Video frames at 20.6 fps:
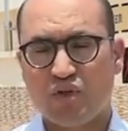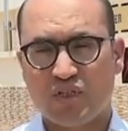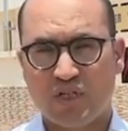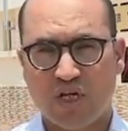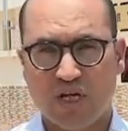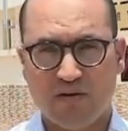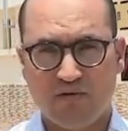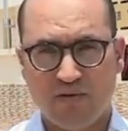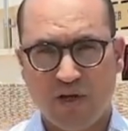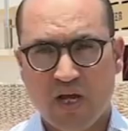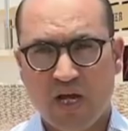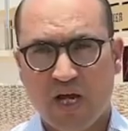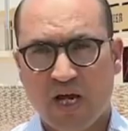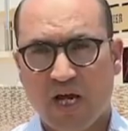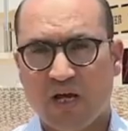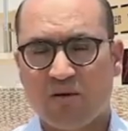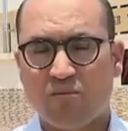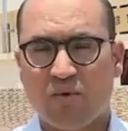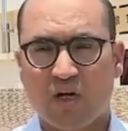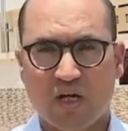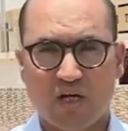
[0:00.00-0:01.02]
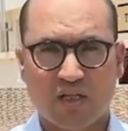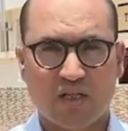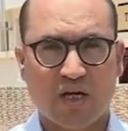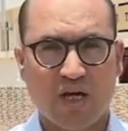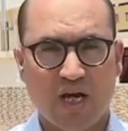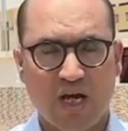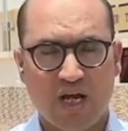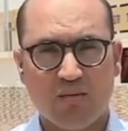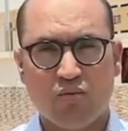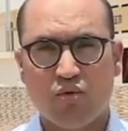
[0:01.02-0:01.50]
في مختلف
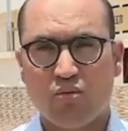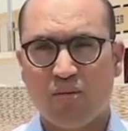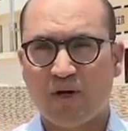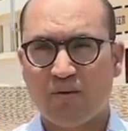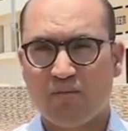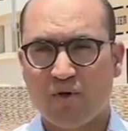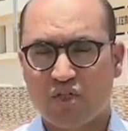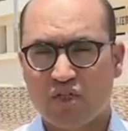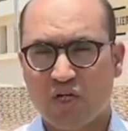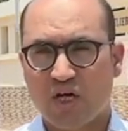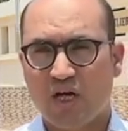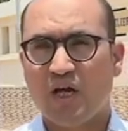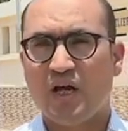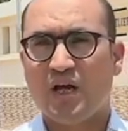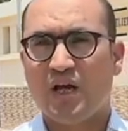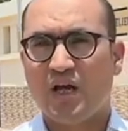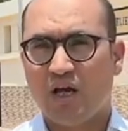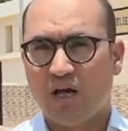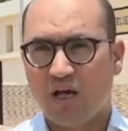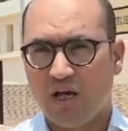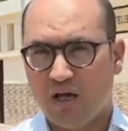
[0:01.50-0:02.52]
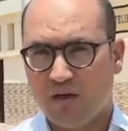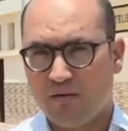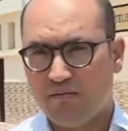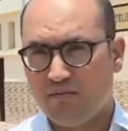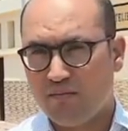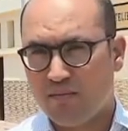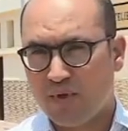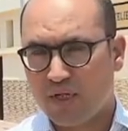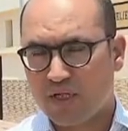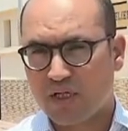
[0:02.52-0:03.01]
المناطق المبرمجة
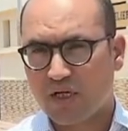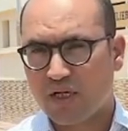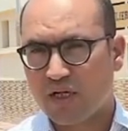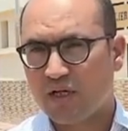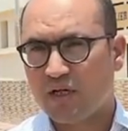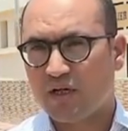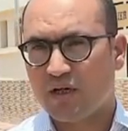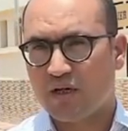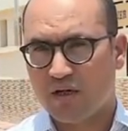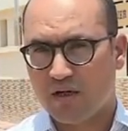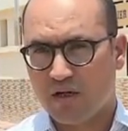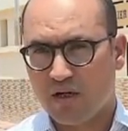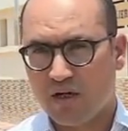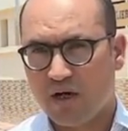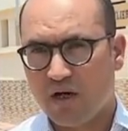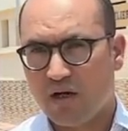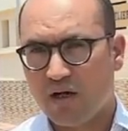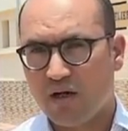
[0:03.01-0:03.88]
بنقرير